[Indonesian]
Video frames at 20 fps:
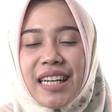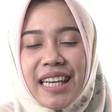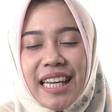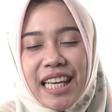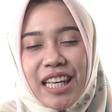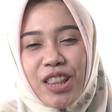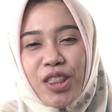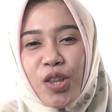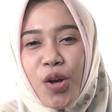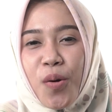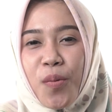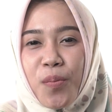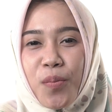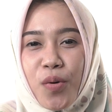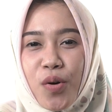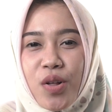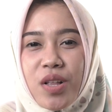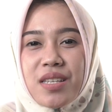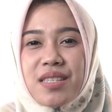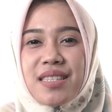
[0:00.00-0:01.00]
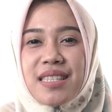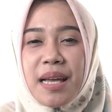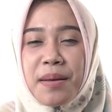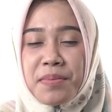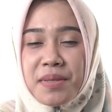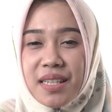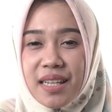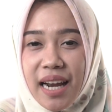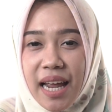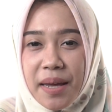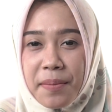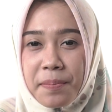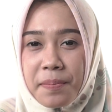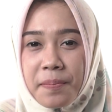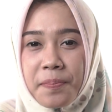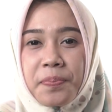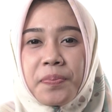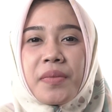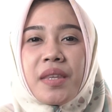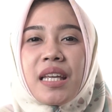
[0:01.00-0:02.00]
klik tombol subscribe
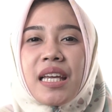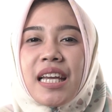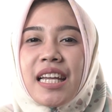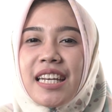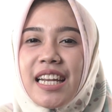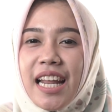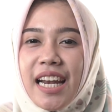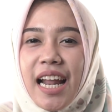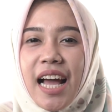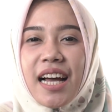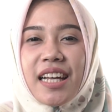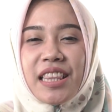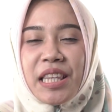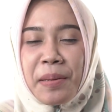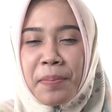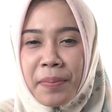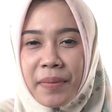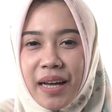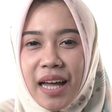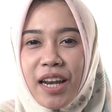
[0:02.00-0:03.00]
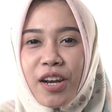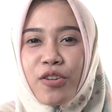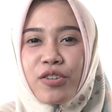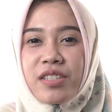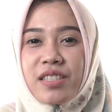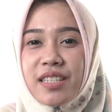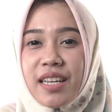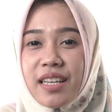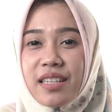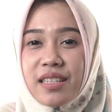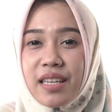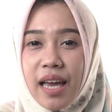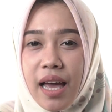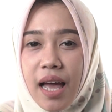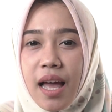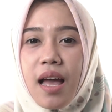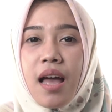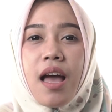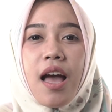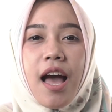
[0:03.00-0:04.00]
dan aktifkan
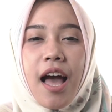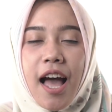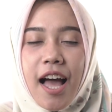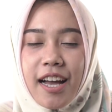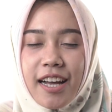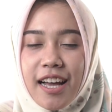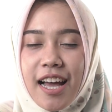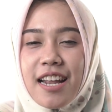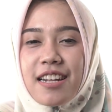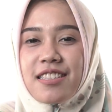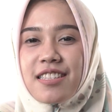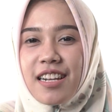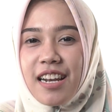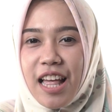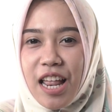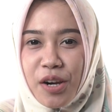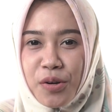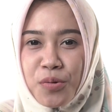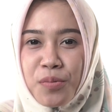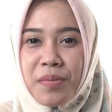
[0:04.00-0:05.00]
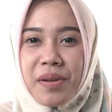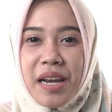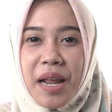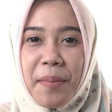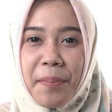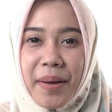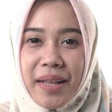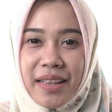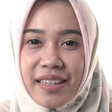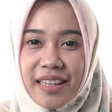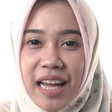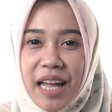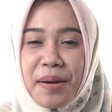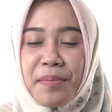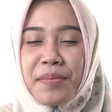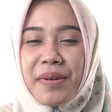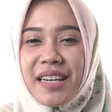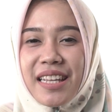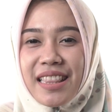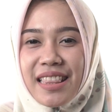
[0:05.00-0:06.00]
loncengnya agar selalu
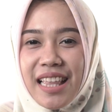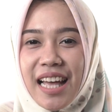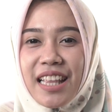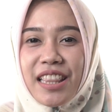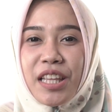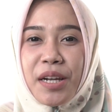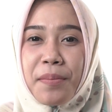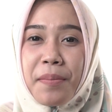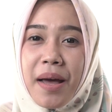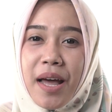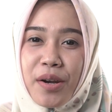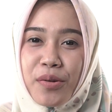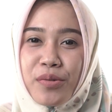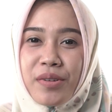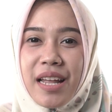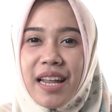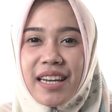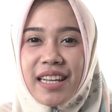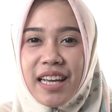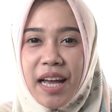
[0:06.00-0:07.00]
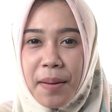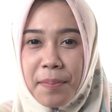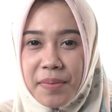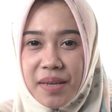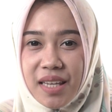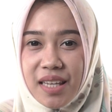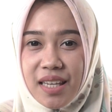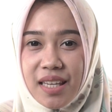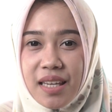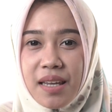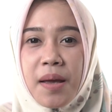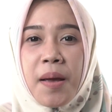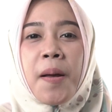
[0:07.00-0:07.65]
mendapatkan berita terbaru dari kami.